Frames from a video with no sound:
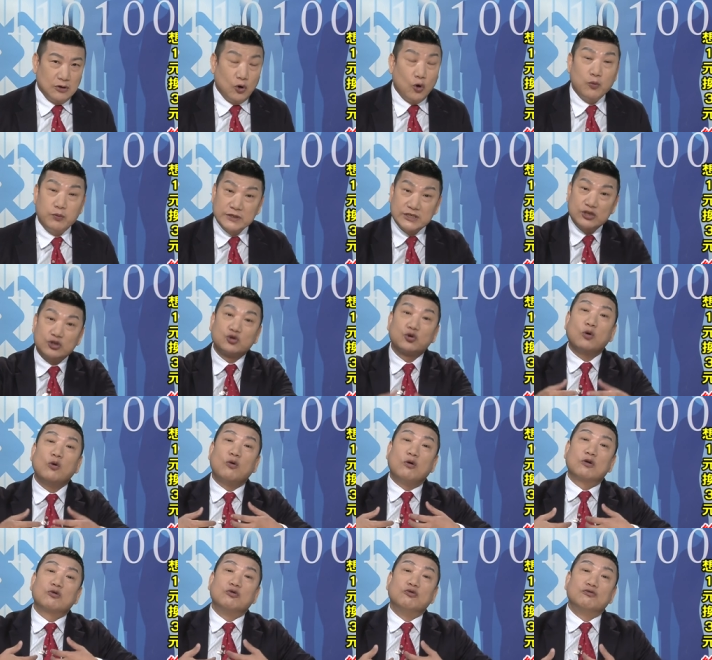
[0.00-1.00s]
我不是说
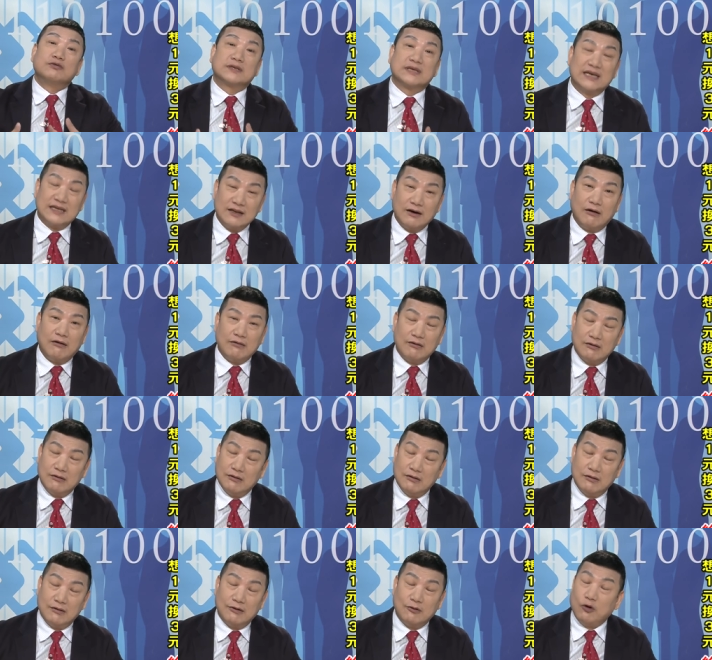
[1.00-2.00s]
我股神哦，
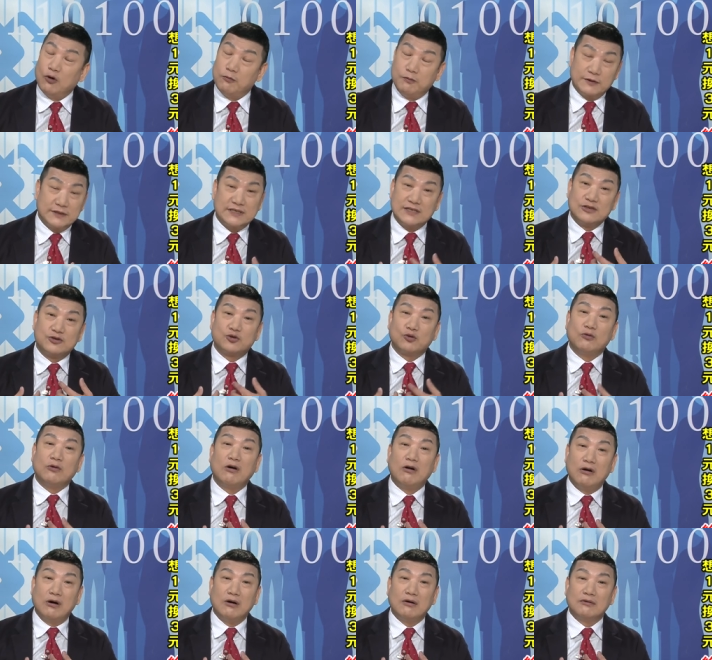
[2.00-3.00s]
我不是
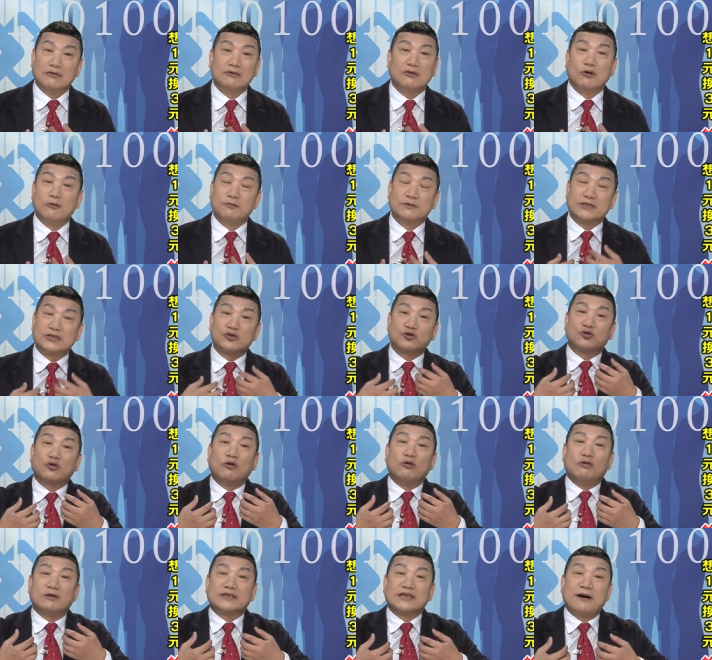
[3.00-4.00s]
说，我不是
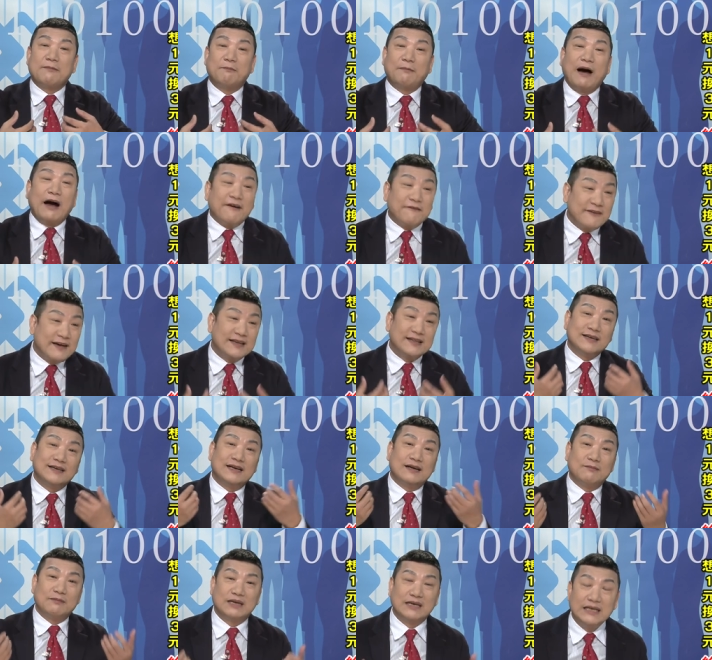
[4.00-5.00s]
说我像巴菲特
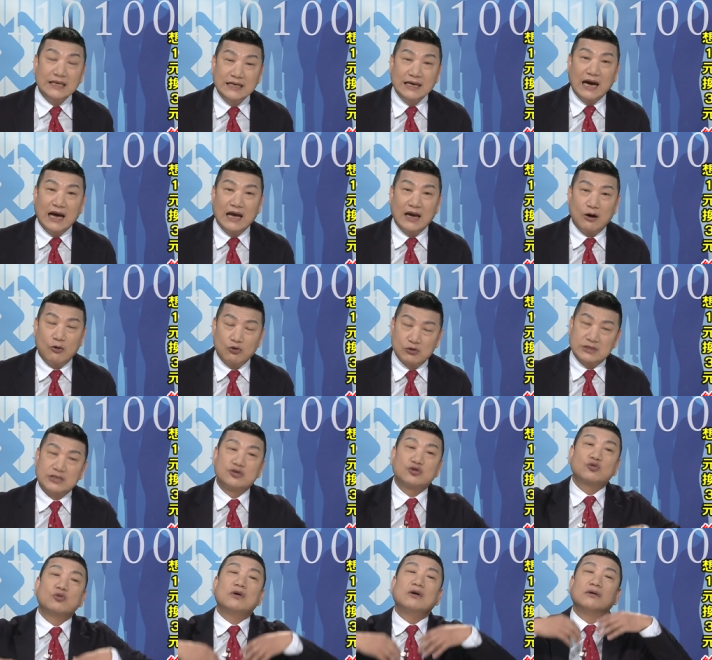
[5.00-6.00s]
那么厉害啊，我
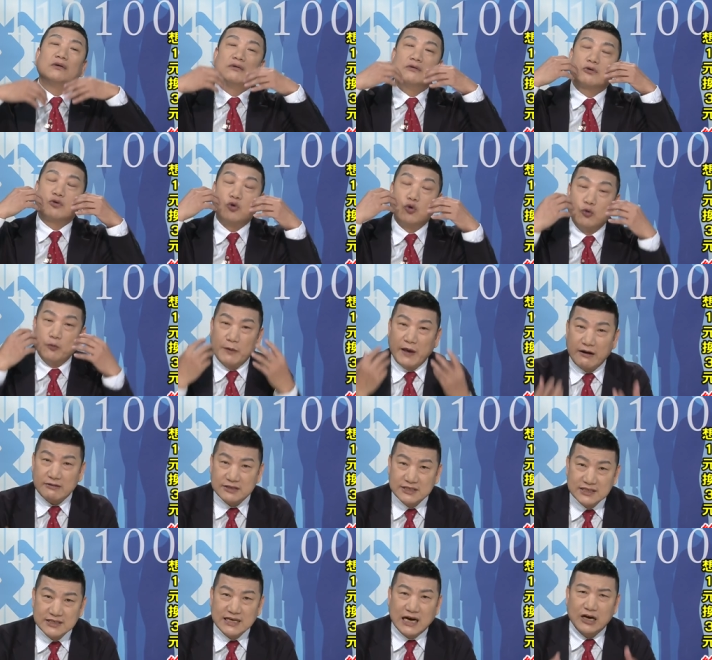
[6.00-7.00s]
是说股票
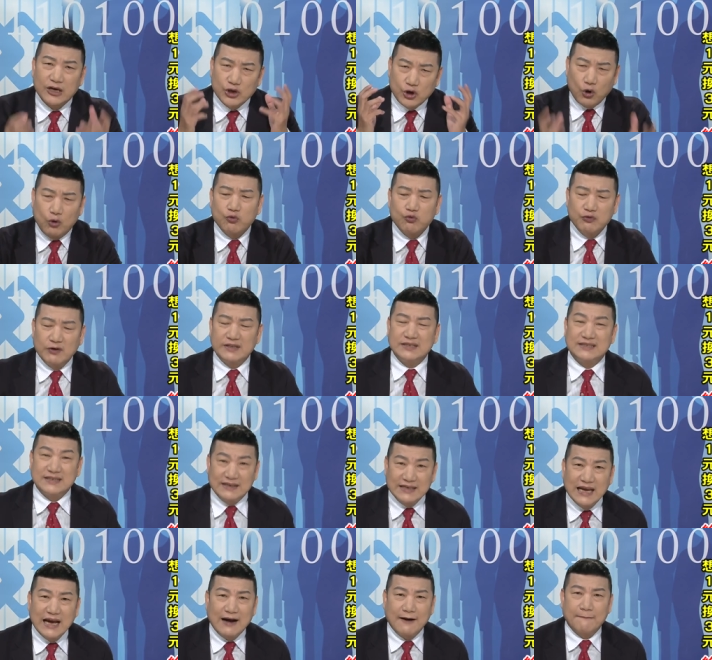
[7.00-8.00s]
市场永远
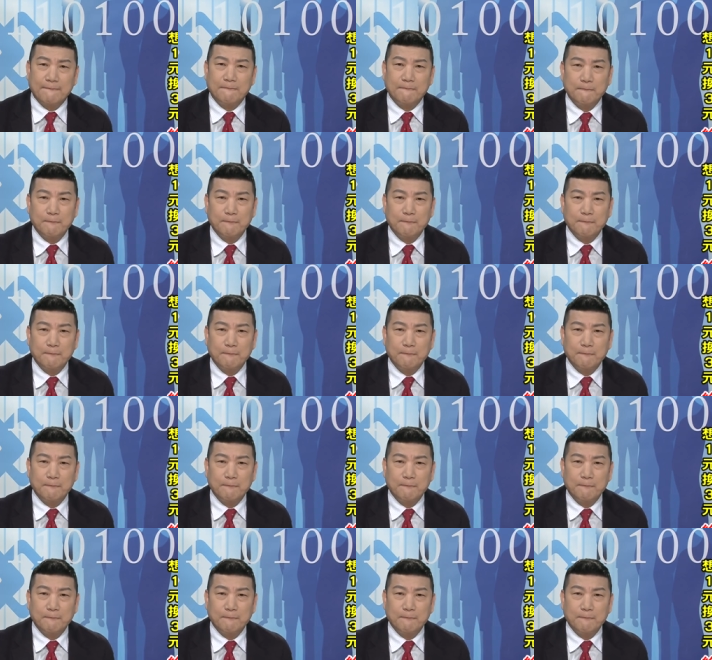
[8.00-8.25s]
怎样。